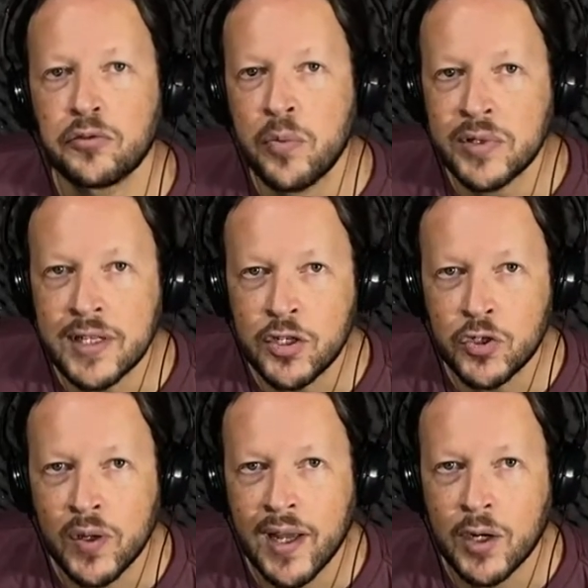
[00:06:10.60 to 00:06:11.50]
vamos
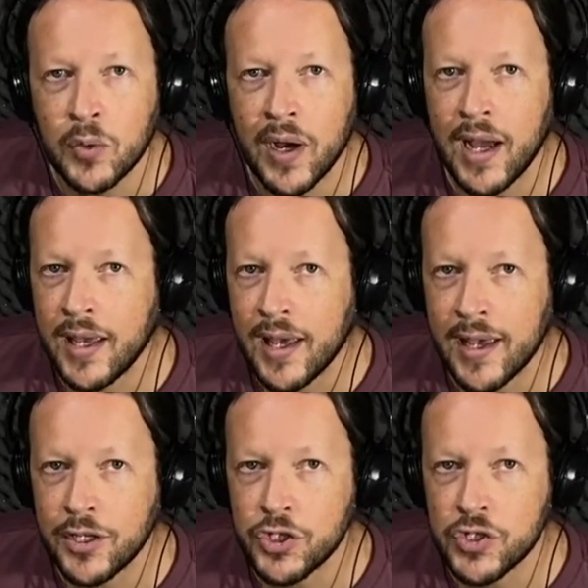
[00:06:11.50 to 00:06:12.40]
adicionar o
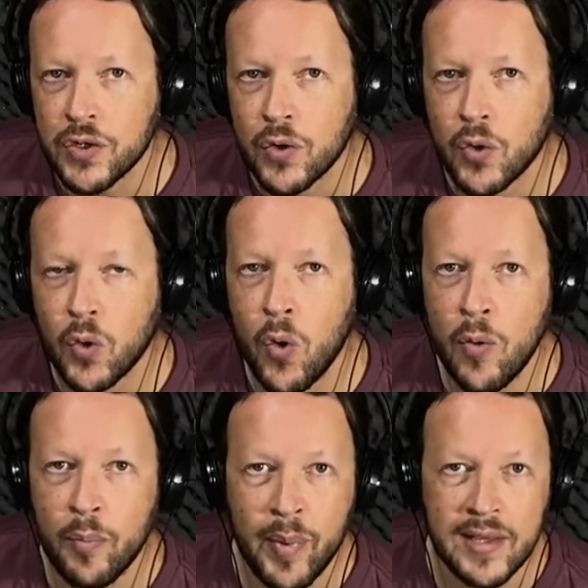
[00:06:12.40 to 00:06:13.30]
hi-hat com
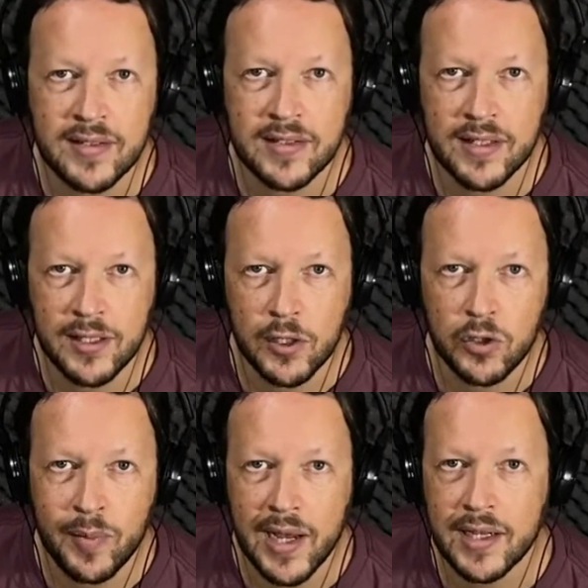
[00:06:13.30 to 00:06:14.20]
o pé
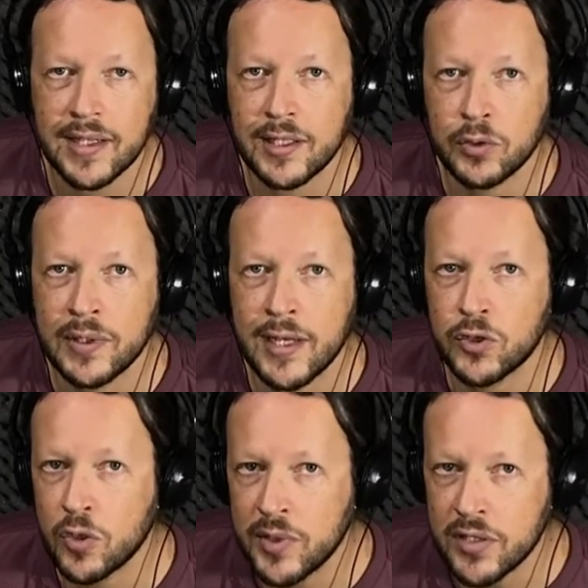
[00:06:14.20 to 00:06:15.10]
esquerdo marcando nas
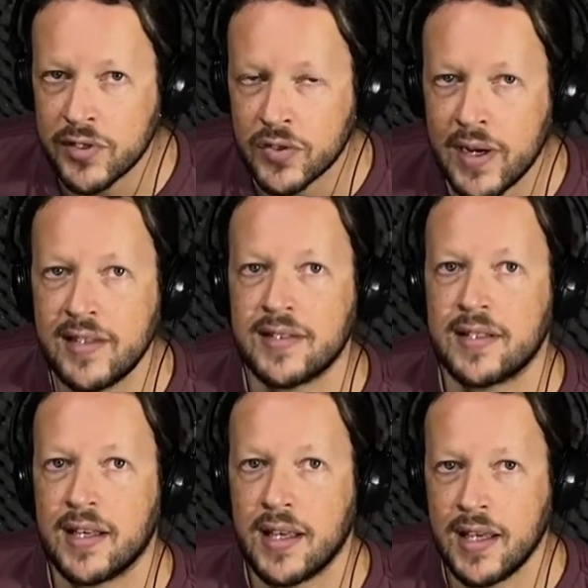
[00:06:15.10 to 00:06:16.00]

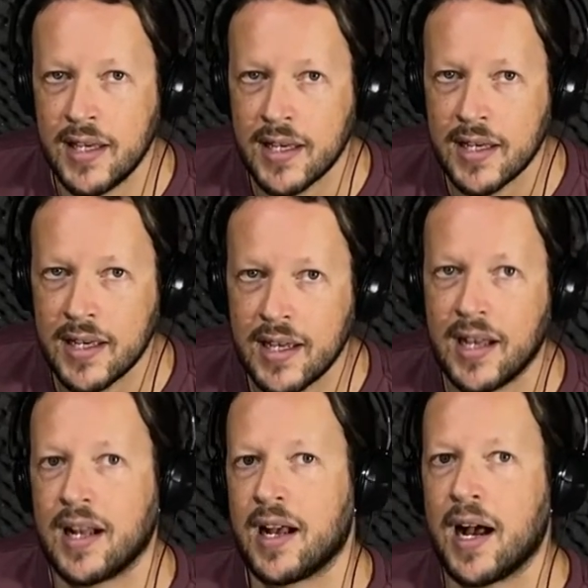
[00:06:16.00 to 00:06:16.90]
subdivisões E,
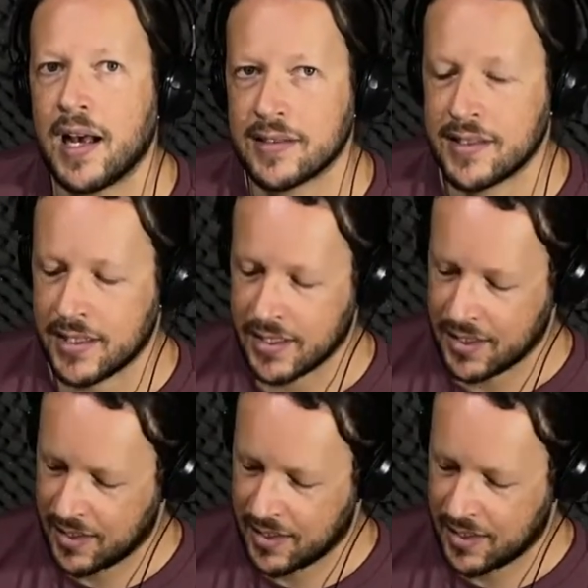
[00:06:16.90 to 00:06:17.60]
assim.